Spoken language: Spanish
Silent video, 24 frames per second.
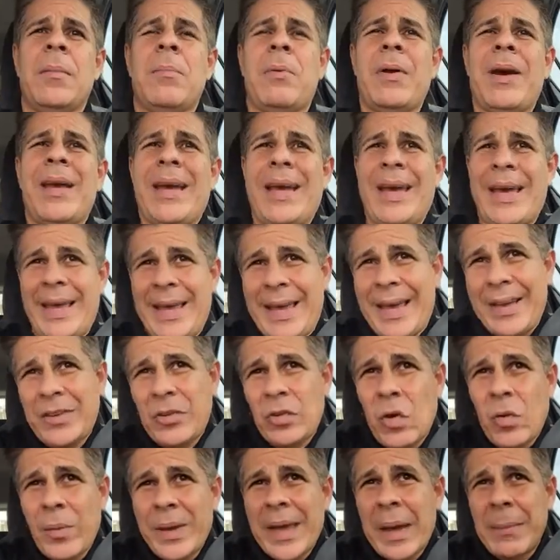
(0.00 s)
pues
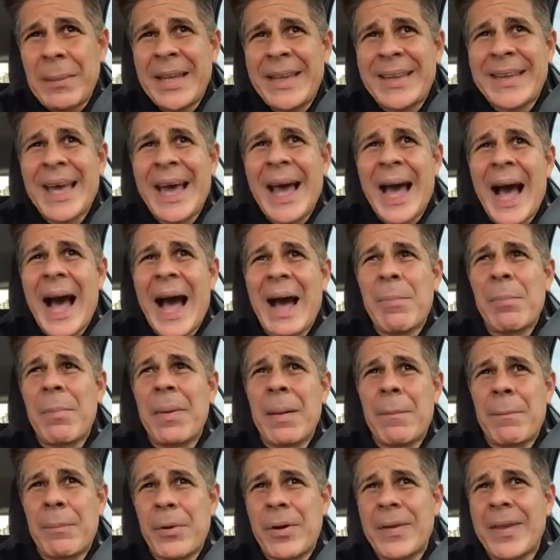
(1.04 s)
eso obviamente
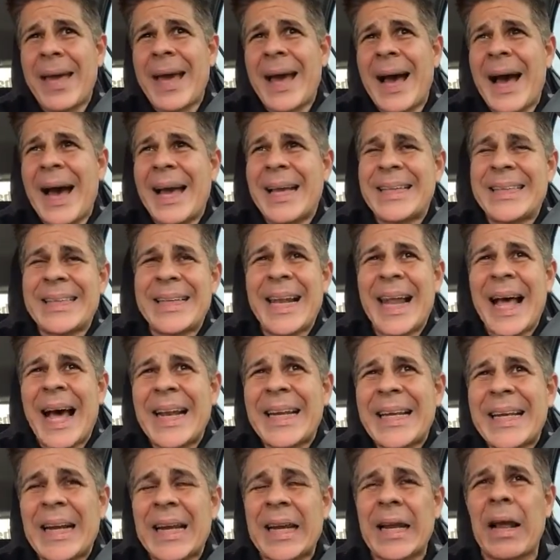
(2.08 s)
me puede
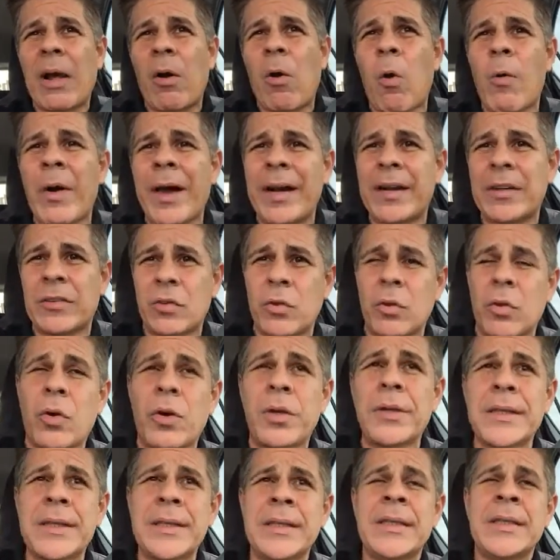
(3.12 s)
aislar y recoger el
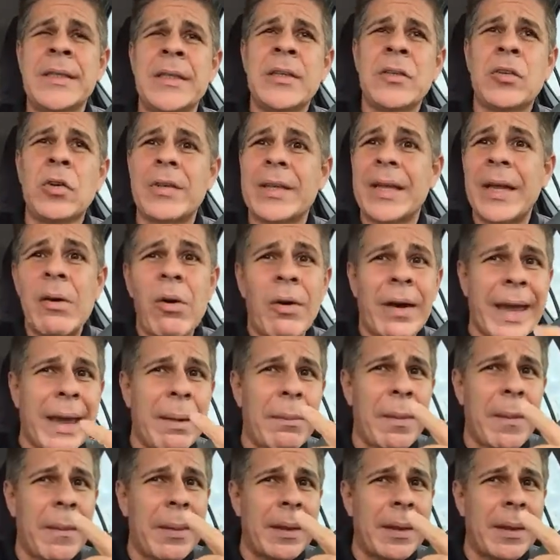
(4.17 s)
sudor. So, tengo que